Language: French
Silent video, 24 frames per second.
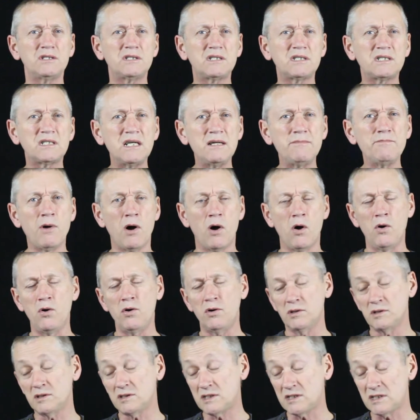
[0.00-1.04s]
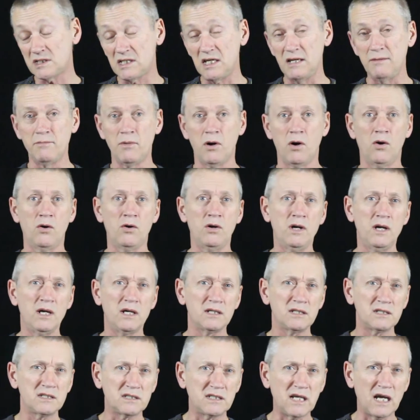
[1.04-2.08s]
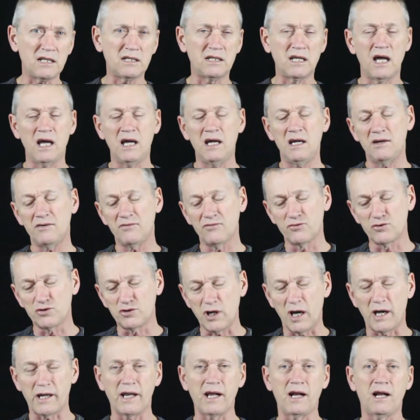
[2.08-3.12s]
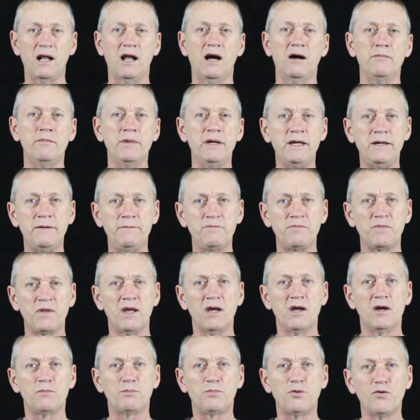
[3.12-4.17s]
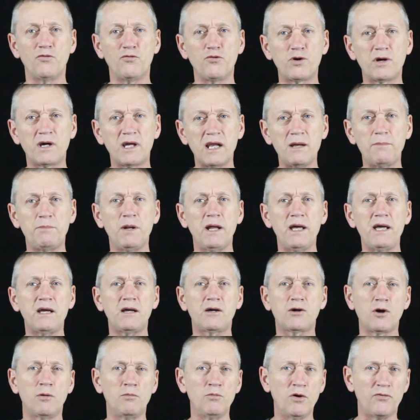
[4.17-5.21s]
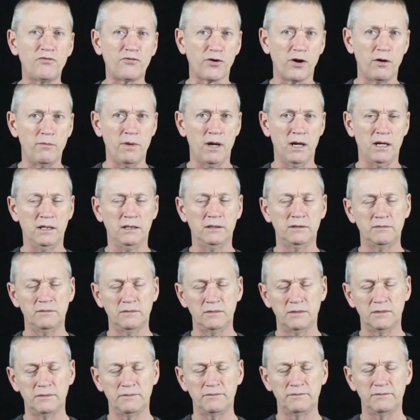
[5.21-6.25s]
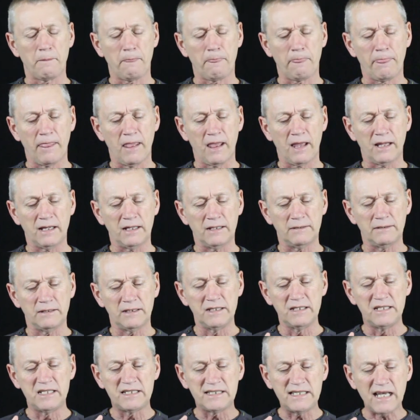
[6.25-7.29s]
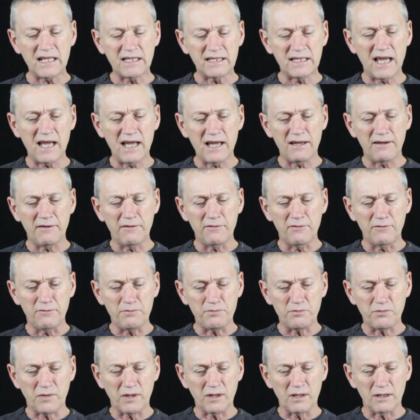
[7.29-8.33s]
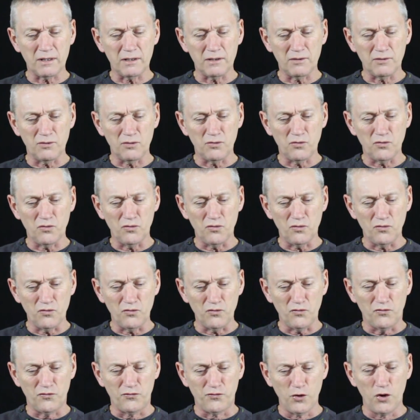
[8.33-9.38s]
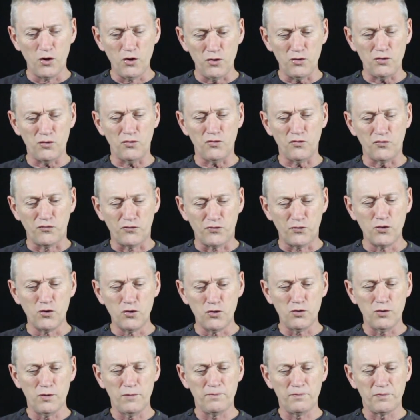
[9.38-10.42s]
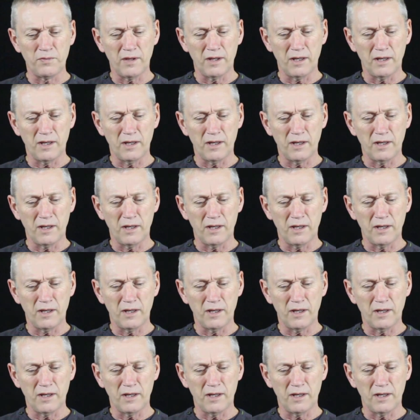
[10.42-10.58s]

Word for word: Simon, Simon, Satan vous a réclamé pour vous cribler comme le froment. Satan veut vous